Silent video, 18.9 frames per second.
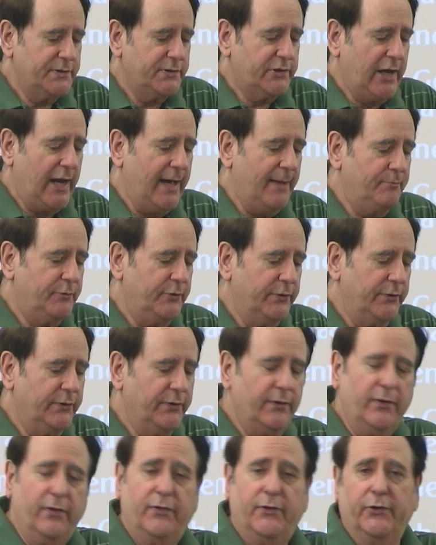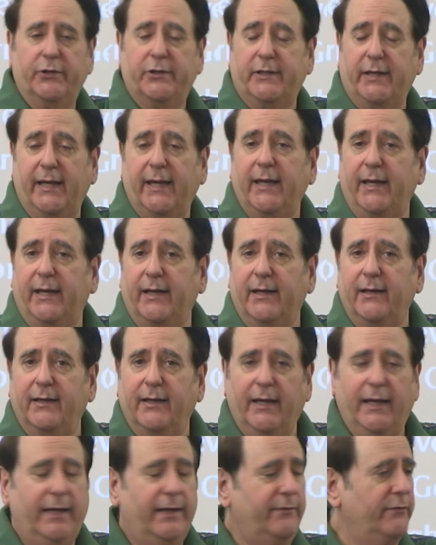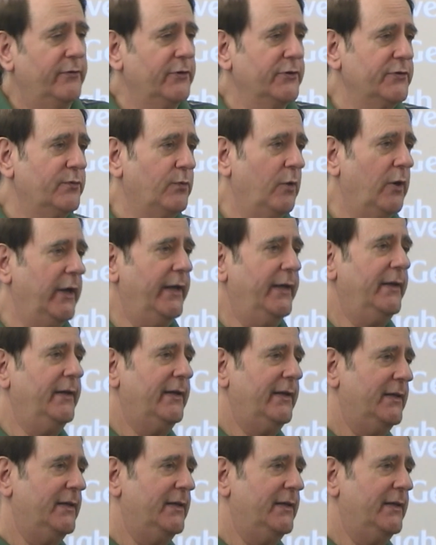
罗马书的第十三章第一